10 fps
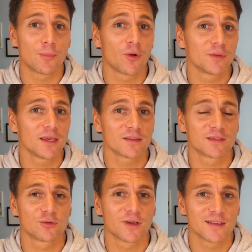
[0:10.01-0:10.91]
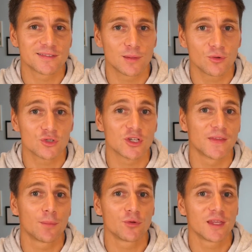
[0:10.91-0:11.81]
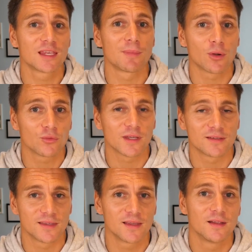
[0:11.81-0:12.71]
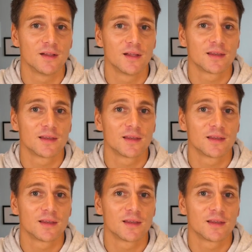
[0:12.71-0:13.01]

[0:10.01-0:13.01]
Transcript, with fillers: La première, c'est que récemment, j'ai un abonné qui m'a contacté,